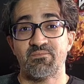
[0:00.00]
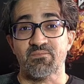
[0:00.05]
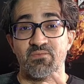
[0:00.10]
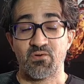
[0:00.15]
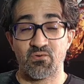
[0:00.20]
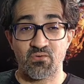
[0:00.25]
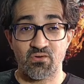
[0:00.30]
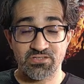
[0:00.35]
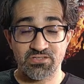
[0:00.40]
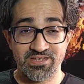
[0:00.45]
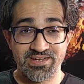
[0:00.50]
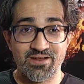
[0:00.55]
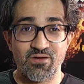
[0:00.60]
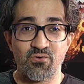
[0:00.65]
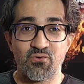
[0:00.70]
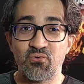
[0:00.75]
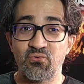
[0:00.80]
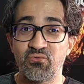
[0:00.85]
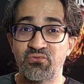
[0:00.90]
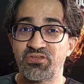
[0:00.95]
Bom, qual será
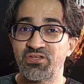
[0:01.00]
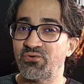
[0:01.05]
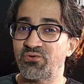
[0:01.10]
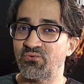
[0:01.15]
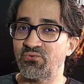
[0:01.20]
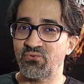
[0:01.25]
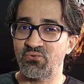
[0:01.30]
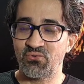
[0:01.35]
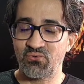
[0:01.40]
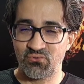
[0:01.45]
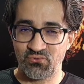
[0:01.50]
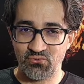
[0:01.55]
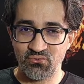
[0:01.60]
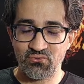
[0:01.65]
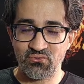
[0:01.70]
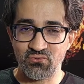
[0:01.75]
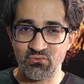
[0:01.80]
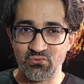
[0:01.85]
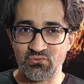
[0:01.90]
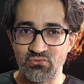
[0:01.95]
o conteúdo do
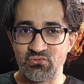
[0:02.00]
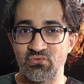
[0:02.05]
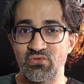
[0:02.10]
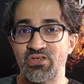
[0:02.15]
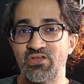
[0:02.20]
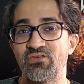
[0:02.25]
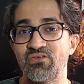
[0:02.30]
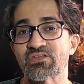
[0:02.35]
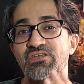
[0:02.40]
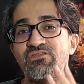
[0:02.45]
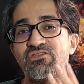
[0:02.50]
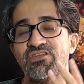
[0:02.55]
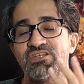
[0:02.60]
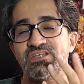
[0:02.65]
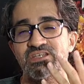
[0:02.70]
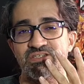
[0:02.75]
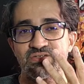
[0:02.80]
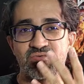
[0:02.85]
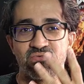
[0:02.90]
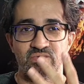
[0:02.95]
curso? Eu dividi
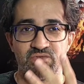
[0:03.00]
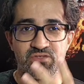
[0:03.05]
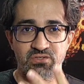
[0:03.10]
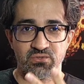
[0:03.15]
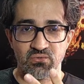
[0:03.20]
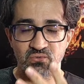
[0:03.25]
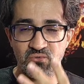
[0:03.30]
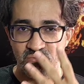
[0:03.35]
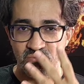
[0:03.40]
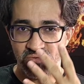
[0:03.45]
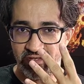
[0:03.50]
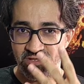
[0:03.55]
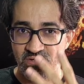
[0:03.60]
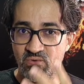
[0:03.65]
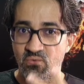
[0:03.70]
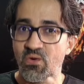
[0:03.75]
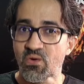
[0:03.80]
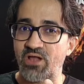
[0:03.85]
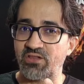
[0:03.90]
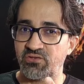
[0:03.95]
esse conteúdo em
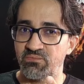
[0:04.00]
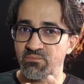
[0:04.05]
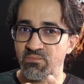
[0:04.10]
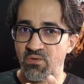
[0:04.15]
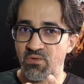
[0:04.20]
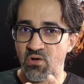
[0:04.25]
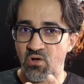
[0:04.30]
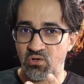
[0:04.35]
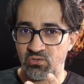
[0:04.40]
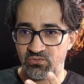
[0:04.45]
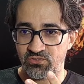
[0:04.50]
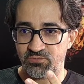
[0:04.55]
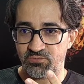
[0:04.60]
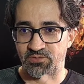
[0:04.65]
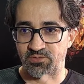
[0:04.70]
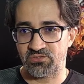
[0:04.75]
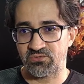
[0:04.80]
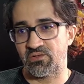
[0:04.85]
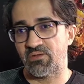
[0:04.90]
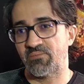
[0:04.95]
quatro módulos,
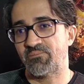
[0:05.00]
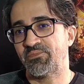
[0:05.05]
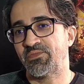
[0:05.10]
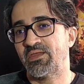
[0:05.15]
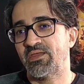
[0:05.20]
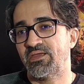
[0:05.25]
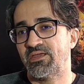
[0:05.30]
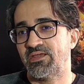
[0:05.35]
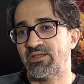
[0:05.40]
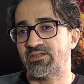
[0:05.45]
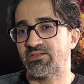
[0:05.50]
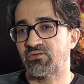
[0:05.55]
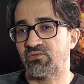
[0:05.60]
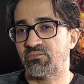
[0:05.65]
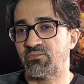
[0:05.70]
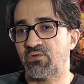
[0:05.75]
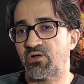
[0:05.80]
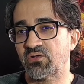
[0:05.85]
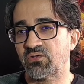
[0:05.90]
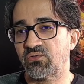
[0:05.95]
pessoal. Então,
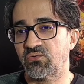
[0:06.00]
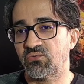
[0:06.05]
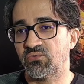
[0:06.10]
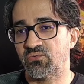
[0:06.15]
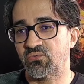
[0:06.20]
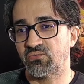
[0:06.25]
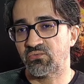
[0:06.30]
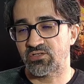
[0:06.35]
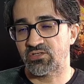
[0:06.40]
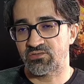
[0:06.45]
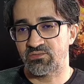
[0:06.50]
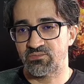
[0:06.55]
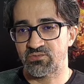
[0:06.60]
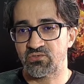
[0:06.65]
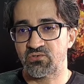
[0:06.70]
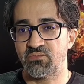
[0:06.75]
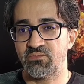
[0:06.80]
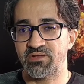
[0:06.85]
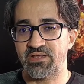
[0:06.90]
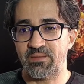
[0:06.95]
no módulo 1, nós vamos
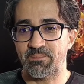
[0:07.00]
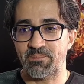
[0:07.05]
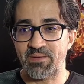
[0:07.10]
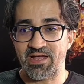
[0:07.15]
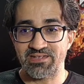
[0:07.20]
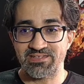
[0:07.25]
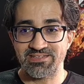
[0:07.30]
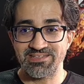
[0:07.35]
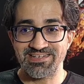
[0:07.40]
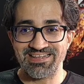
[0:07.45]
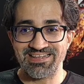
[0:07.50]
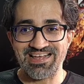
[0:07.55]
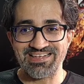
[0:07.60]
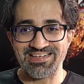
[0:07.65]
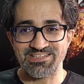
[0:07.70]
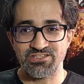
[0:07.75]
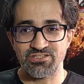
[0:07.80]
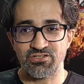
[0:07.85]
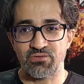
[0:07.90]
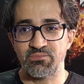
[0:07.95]
cobrir a parte de
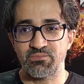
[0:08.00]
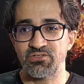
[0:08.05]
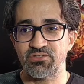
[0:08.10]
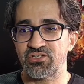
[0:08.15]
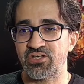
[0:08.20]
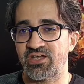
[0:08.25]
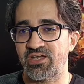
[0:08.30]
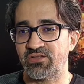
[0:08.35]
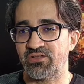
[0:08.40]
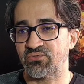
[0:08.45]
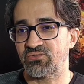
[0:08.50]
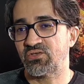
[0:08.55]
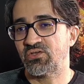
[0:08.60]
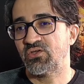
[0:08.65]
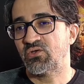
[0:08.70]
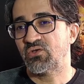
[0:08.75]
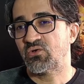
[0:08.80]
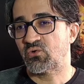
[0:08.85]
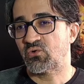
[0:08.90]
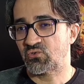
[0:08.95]
classes e objetos,
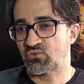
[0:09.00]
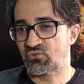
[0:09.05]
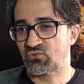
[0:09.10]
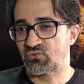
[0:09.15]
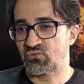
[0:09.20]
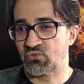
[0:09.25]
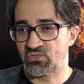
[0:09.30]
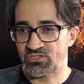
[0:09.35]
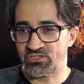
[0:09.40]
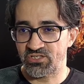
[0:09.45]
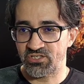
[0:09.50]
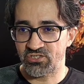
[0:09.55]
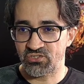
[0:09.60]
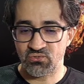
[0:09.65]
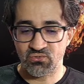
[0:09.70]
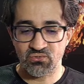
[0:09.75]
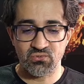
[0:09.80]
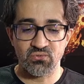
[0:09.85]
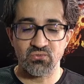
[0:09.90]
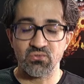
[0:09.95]
construtores e
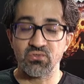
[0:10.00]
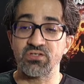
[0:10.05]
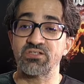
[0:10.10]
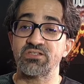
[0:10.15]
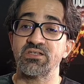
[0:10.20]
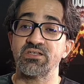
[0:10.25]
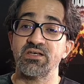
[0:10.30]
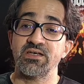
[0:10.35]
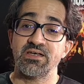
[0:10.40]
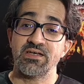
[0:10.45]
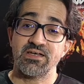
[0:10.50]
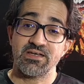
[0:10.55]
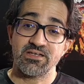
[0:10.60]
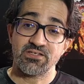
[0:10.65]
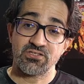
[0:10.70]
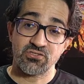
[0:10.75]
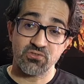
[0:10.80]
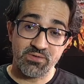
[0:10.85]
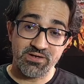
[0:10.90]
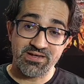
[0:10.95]
destrutores,
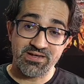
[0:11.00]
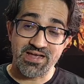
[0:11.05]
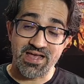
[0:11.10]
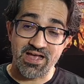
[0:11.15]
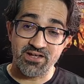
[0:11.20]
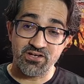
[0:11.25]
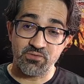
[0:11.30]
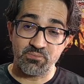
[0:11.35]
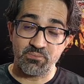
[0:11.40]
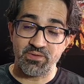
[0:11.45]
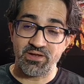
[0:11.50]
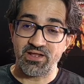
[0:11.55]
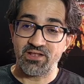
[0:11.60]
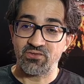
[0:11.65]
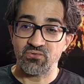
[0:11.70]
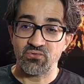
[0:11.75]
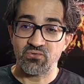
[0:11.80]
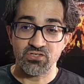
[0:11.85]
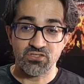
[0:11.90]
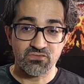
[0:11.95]
sobrecarga de
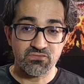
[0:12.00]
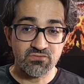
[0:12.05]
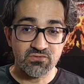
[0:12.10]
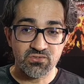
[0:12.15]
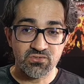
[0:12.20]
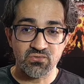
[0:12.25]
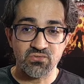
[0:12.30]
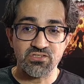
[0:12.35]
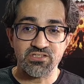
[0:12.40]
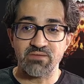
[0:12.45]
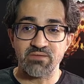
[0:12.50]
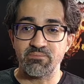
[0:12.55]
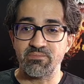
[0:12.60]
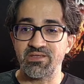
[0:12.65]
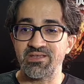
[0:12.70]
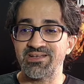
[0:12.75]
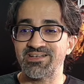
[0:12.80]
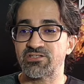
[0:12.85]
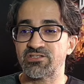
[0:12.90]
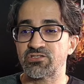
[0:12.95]
operadores, funções
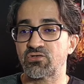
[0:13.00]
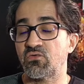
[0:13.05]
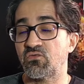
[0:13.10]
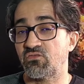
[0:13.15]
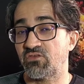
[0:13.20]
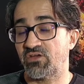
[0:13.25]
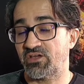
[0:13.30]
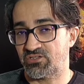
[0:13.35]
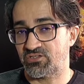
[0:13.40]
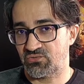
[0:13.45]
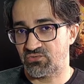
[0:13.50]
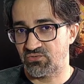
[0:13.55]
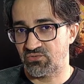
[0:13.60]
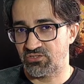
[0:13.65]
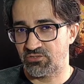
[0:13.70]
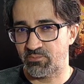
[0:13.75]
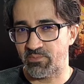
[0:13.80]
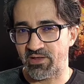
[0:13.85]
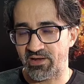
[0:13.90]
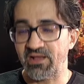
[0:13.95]
amigas,
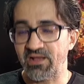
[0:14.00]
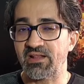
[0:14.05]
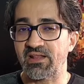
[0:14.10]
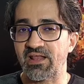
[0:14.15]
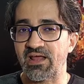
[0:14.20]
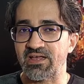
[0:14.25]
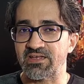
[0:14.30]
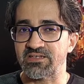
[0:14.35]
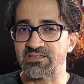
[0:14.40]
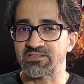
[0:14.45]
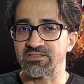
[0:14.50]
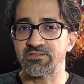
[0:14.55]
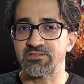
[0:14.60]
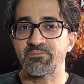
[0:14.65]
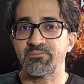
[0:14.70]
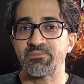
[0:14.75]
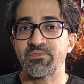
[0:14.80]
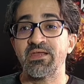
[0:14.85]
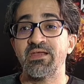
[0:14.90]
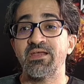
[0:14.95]
conversões para
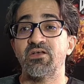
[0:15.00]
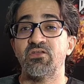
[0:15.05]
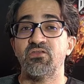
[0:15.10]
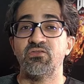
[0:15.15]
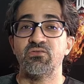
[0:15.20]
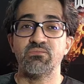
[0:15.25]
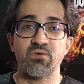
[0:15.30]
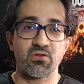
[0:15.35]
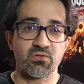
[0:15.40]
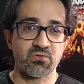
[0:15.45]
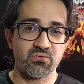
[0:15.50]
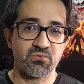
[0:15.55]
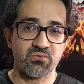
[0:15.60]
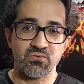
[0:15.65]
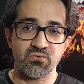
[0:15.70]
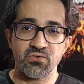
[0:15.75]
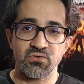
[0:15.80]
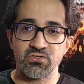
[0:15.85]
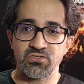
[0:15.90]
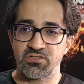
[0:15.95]
classes. No módulo
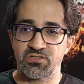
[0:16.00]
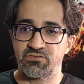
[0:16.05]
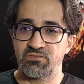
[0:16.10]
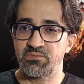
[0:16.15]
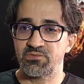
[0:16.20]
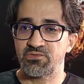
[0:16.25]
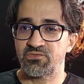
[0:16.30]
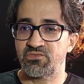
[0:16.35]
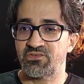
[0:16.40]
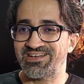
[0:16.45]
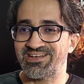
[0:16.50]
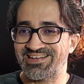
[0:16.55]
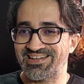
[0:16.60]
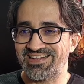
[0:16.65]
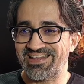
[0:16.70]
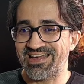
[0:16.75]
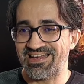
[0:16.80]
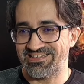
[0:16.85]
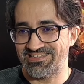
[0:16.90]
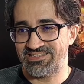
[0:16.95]
2, nós vamos ver
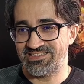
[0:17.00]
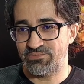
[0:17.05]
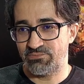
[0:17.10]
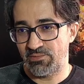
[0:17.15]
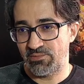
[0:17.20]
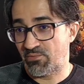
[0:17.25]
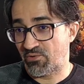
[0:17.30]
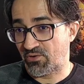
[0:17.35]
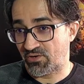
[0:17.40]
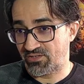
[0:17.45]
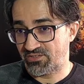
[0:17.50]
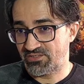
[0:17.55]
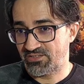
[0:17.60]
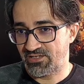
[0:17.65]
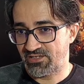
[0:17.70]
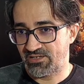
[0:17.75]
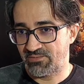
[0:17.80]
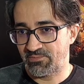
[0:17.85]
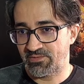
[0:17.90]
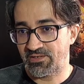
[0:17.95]
classes de memória
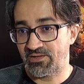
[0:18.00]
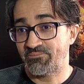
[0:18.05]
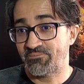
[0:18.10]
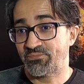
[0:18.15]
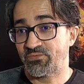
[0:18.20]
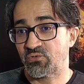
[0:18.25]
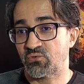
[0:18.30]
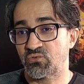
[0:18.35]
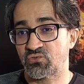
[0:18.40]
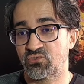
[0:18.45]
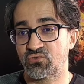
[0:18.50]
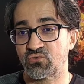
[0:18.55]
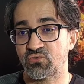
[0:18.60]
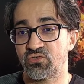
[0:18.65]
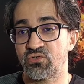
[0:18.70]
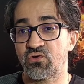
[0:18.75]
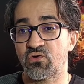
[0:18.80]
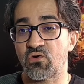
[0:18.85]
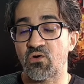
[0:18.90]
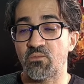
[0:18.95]
dinâmica, construtor
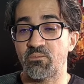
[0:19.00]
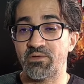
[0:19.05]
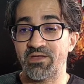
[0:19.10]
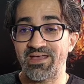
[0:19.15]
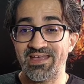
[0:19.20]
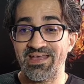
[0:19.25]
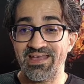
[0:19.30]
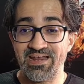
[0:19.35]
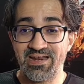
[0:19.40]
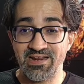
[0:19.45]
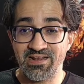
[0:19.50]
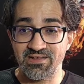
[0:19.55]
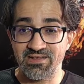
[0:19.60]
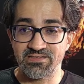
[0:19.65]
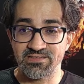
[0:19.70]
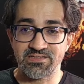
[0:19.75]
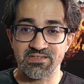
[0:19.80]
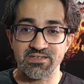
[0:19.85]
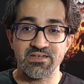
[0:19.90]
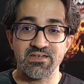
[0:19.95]
de cópia,
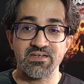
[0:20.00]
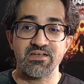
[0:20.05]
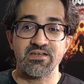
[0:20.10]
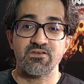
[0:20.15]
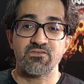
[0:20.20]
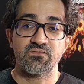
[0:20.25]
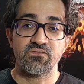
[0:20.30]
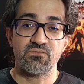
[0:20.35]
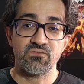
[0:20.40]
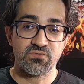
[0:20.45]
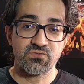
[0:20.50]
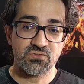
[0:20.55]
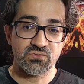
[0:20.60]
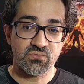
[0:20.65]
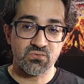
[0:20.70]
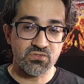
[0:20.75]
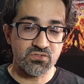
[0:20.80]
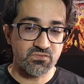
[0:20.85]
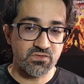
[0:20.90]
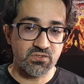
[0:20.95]
herança,
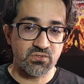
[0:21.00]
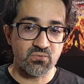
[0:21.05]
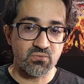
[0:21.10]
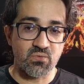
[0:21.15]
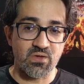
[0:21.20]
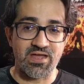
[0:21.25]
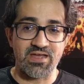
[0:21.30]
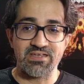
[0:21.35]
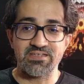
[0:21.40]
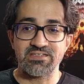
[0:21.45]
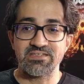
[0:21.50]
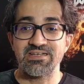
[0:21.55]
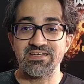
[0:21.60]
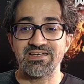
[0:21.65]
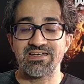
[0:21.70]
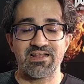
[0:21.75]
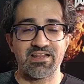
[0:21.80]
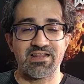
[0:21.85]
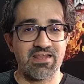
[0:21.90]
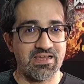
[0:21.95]
funções virtuais,
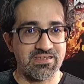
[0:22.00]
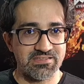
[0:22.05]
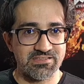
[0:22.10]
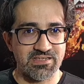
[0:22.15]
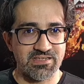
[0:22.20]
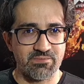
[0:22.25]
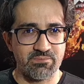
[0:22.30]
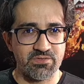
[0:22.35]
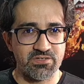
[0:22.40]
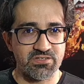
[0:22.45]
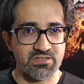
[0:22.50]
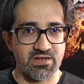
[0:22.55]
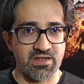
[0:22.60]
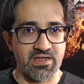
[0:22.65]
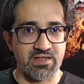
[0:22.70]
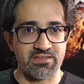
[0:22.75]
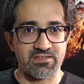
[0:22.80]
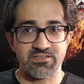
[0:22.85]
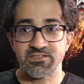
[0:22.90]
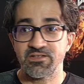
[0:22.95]
classes
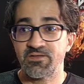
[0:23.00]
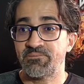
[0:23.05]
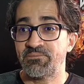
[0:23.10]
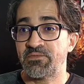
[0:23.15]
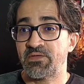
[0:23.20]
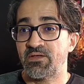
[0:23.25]
abstratas.